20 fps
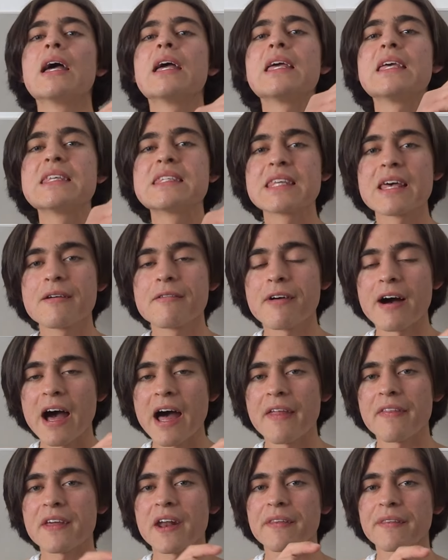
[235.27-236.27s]
Y se
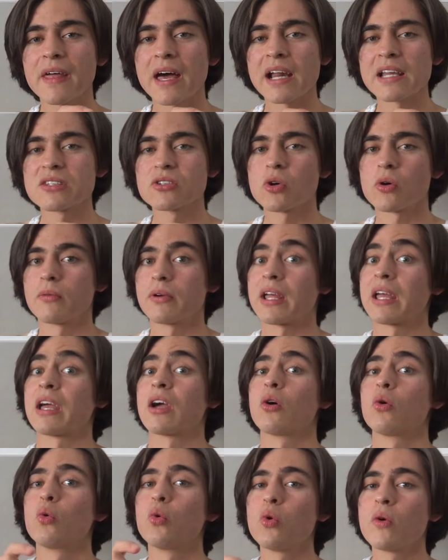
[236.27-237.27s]
va a tratar sobre
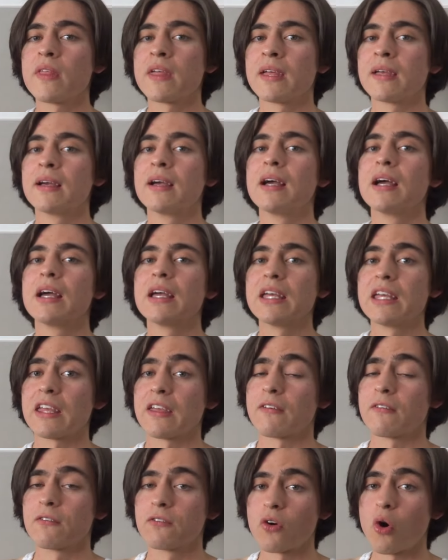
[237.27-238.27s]
Woody y
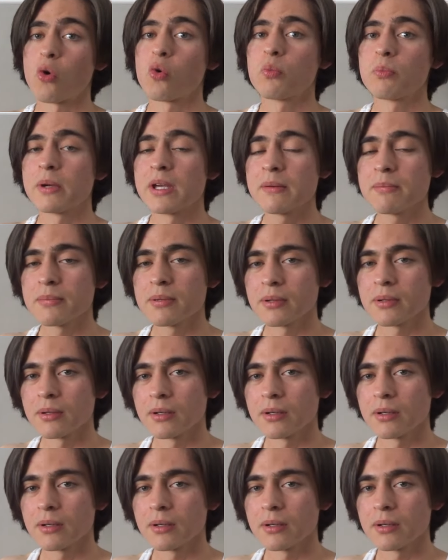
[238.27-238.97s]
Bo Peep.